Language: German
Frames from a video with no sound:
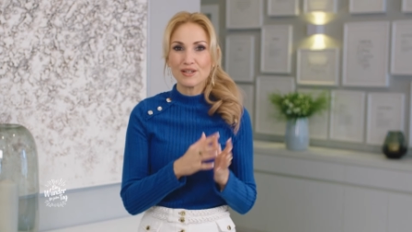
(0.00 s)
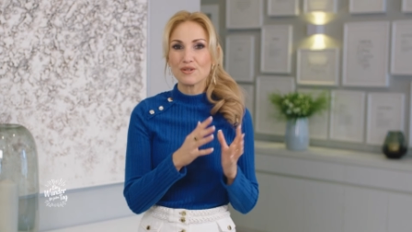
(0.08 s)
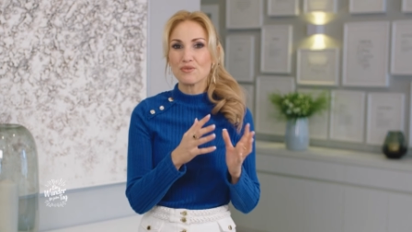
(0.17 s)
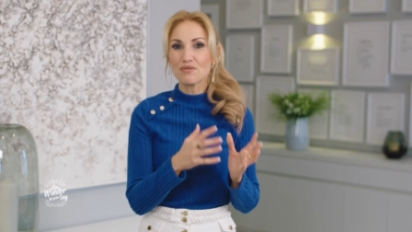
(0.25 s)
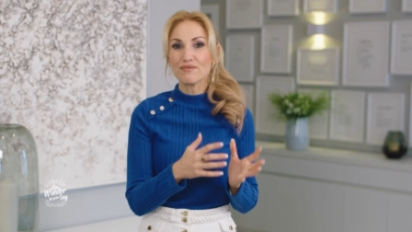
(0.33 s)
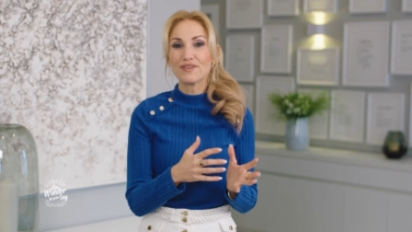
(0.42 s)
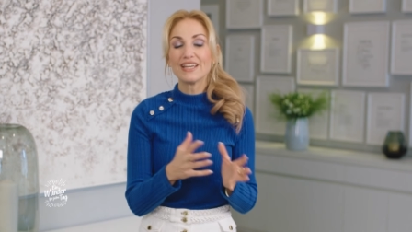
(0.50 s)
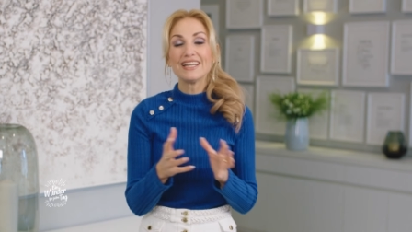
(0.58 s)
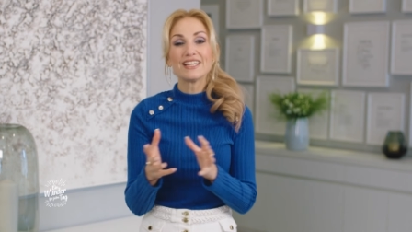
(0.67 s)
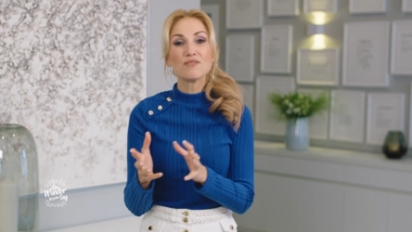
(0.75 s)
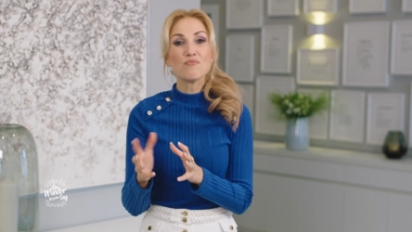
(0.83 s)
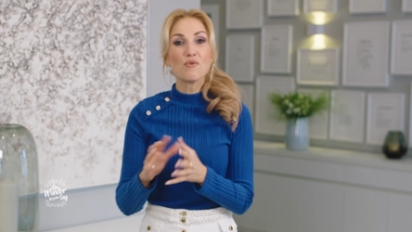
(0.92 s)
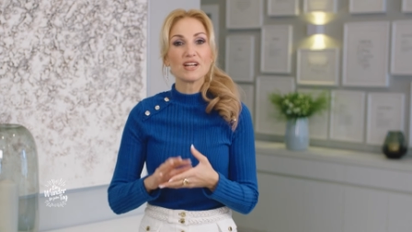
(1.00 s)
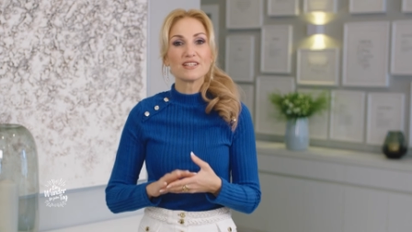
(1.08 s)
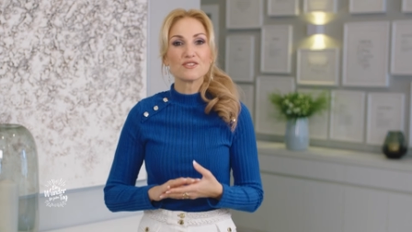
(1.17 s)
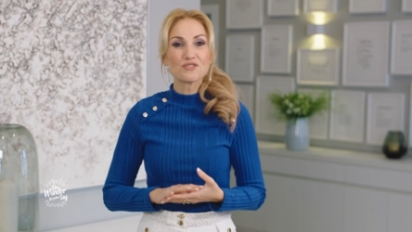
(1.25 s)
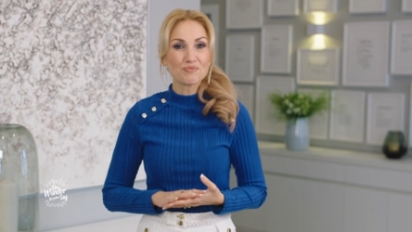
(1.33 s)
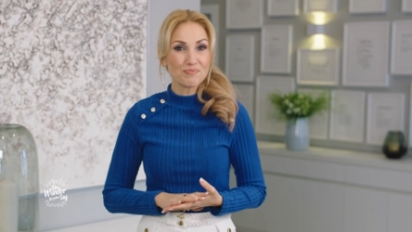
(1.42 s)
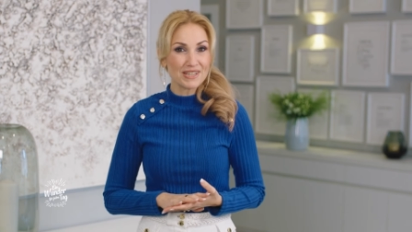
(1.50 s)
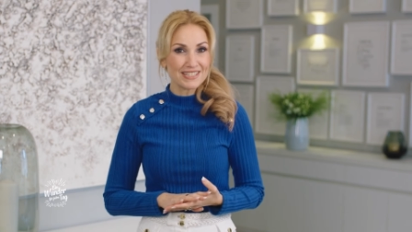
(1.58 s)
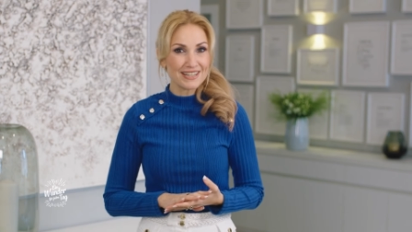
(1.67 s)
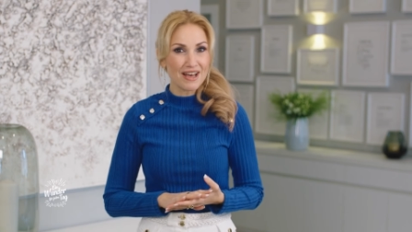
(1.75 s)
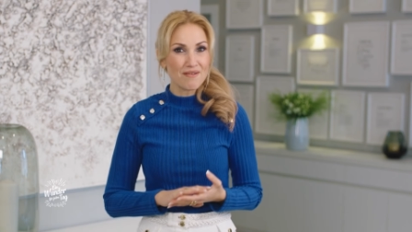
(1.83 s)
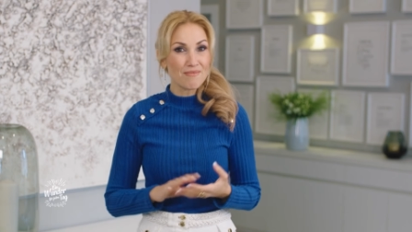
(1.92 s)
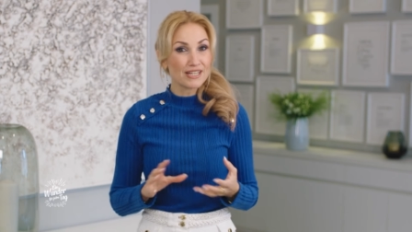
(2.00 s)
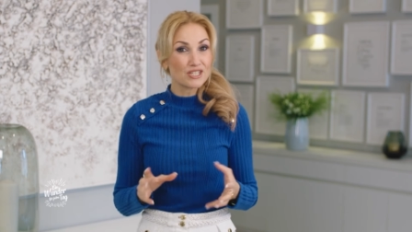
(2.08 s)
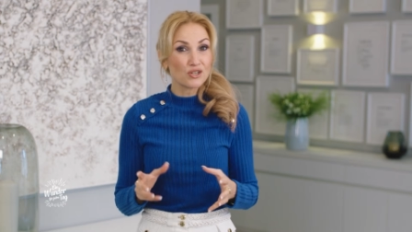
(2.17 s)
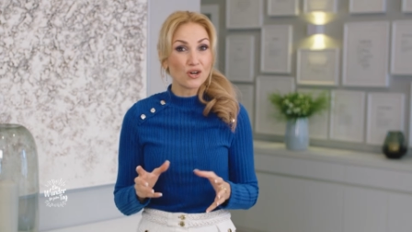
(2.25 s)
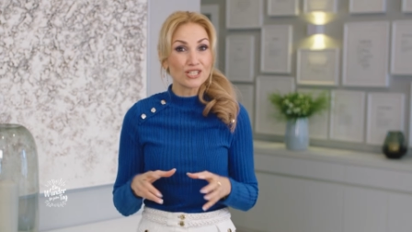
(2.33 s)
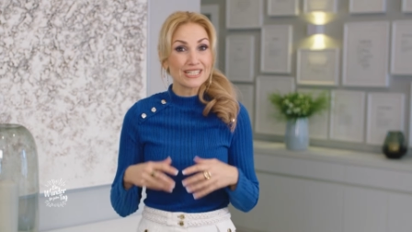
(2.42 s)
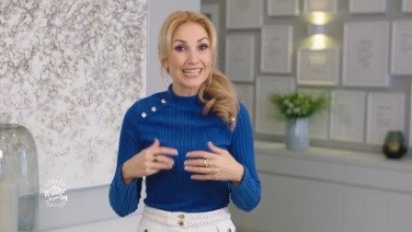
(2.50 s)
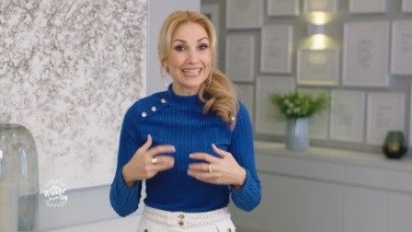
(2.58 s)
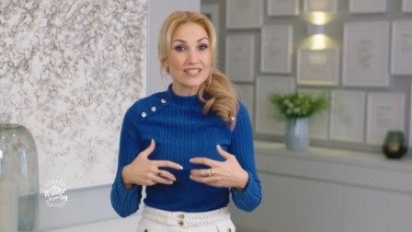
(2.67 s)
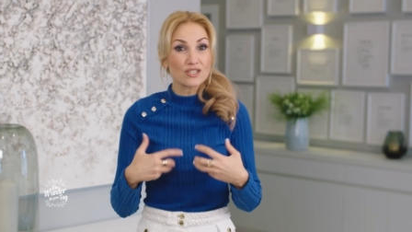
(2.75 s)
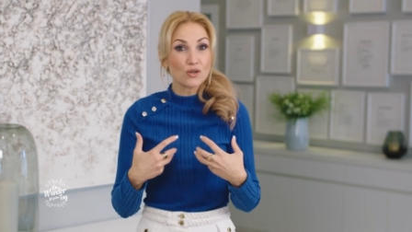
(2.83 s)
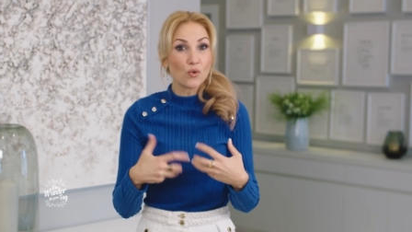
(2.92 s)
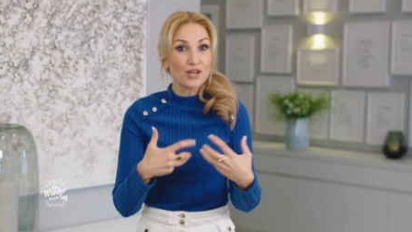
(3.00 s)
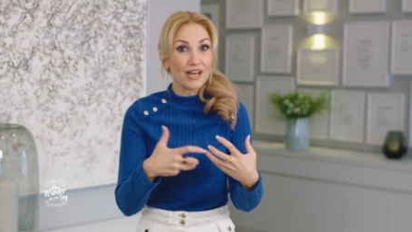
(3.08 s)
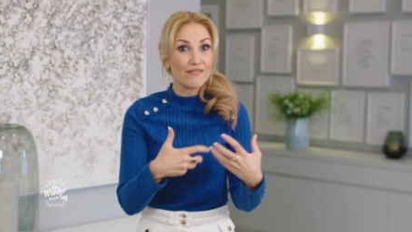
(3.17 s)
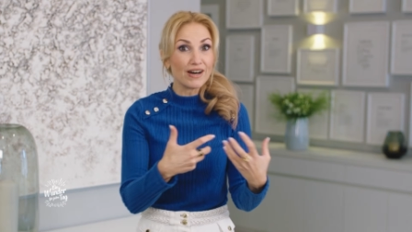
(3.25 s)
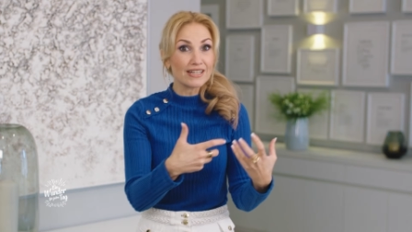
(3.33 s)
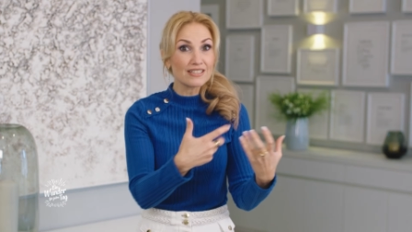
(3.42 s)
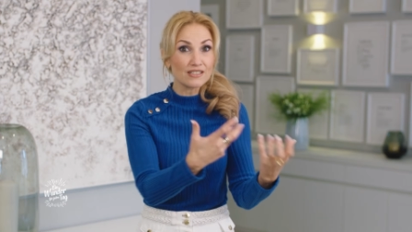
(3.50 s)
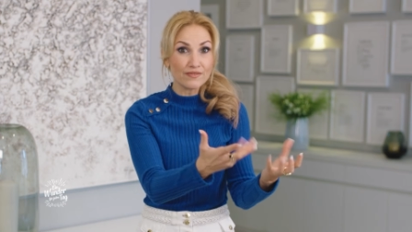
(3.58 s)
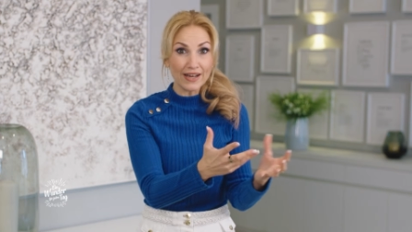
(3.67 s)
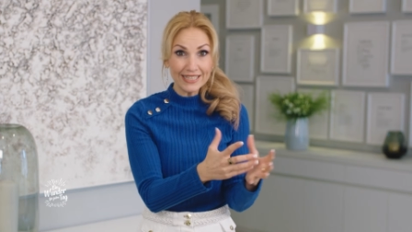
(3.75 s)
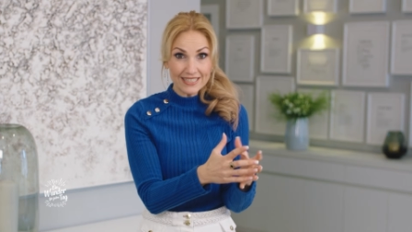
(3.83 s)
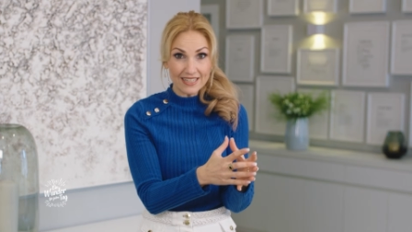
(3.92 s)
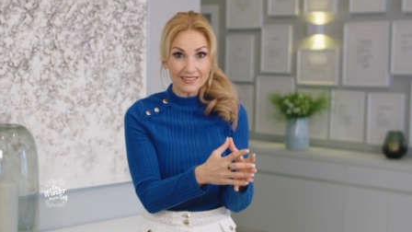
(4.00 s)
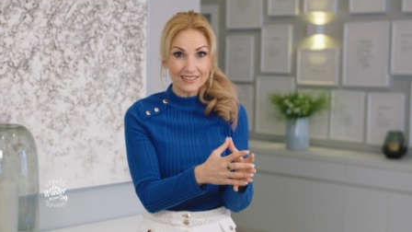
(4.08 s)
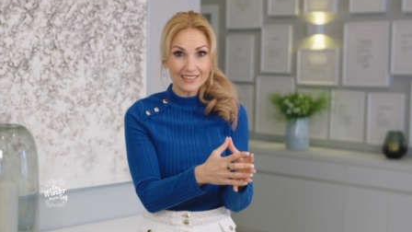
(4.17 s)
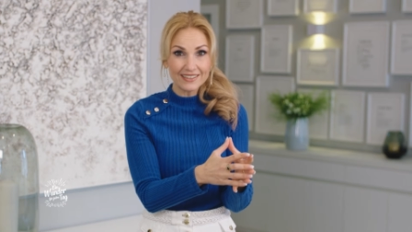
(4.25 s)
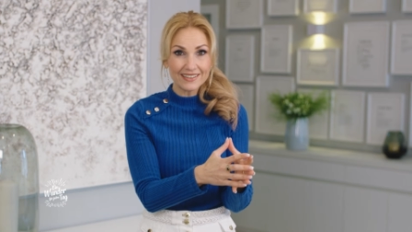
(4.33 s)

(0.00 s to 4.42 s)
Nur wenige Monate später machte Gott ganz unerwartet weiter.